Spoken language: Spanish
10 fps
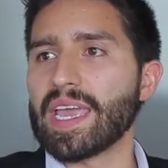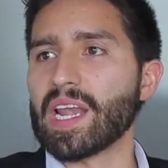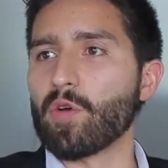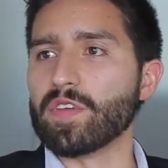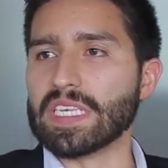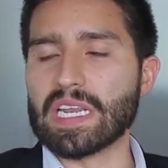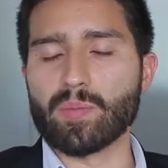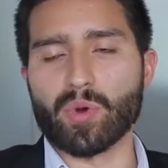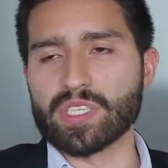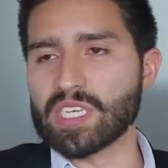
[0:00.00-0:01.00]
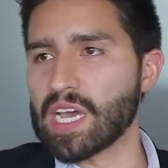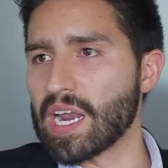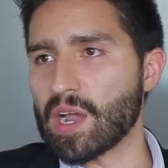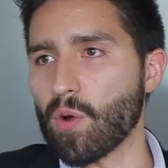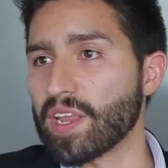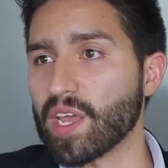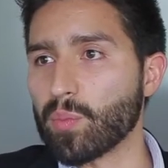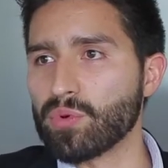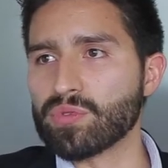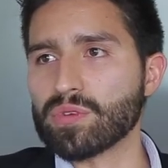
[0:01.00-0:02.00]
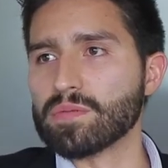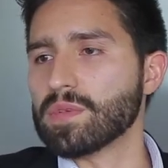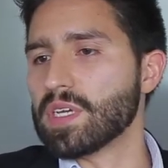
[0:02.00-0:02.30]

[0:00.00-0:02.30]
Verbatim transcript: la oficina, pueden llegar a cualquier punto